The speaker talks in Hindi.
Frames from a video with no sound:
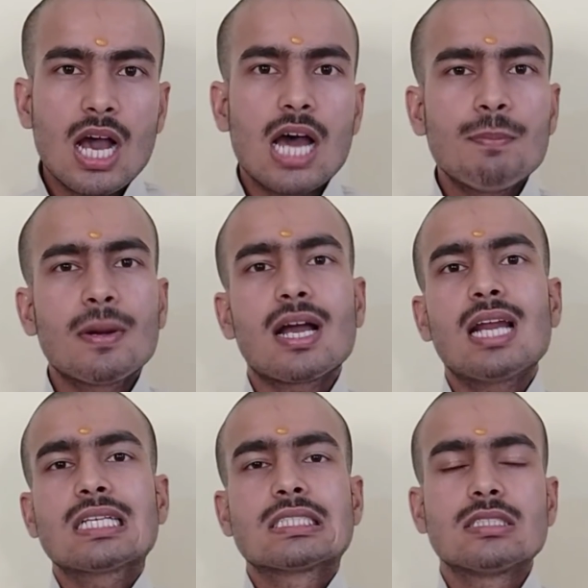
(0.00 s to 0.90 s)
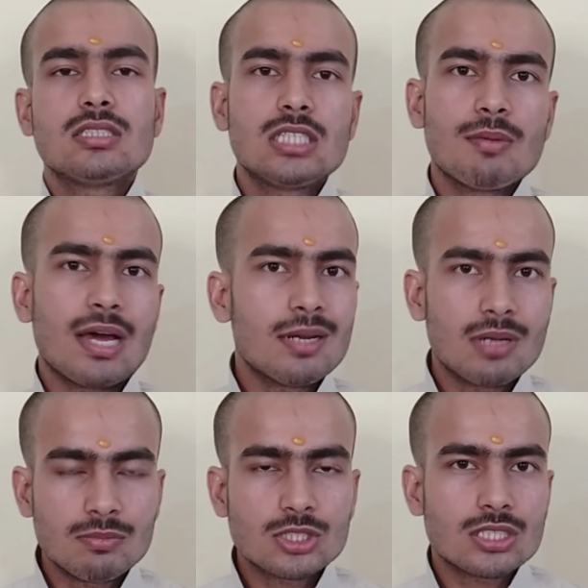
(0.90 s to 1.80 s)
हर प्रकार की स्थिति के बारे
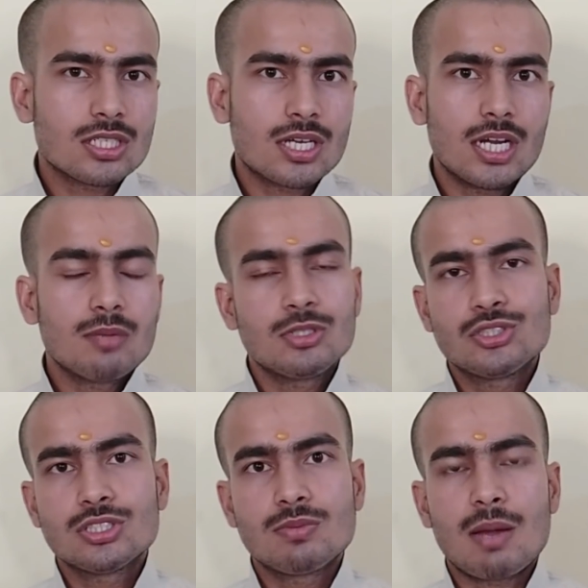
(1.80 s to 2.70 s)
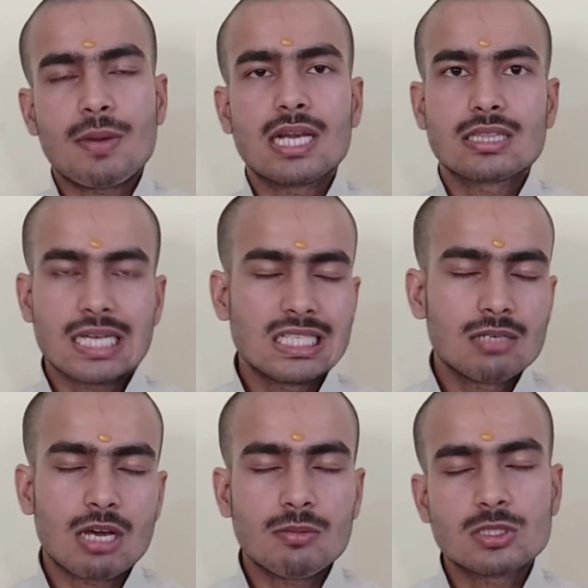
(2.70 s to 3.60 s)
में हम चर्चा करेंगे बिजनेस व्यापार इत्यादि
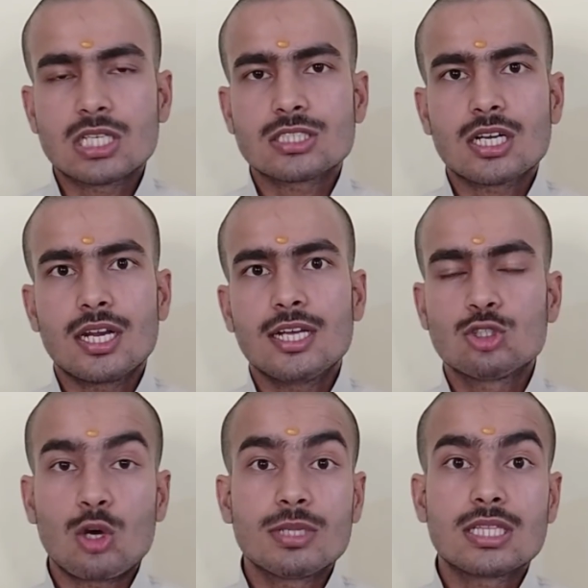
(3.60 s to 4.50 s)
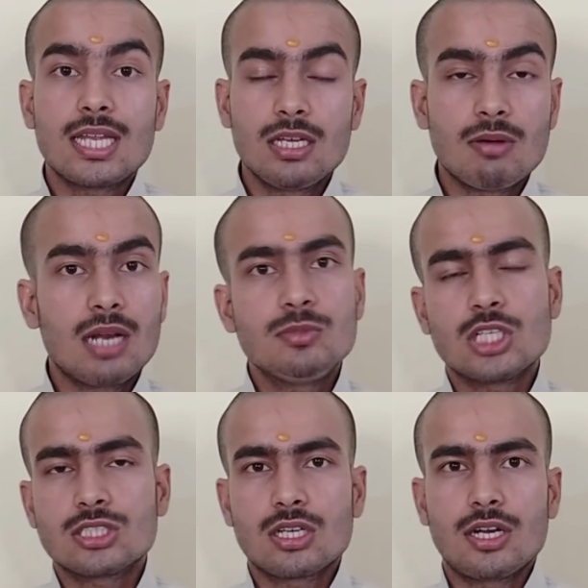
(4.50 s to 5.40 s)
के बारे में चर्चा करेंगे जॉब इत्यादि के बारे में
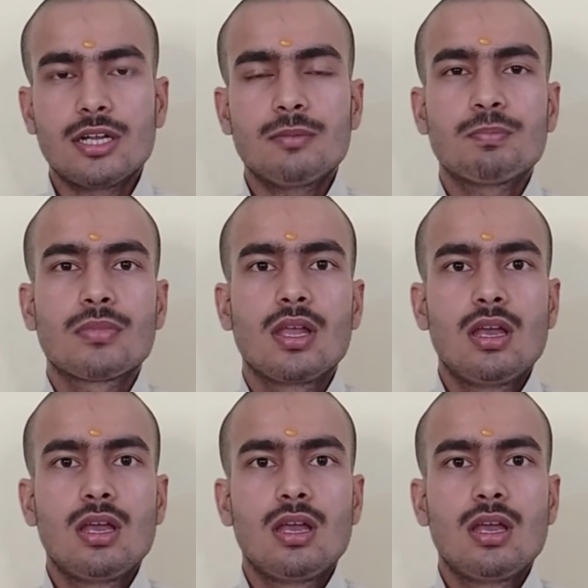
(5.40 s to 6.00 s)
चर्चा करेंगे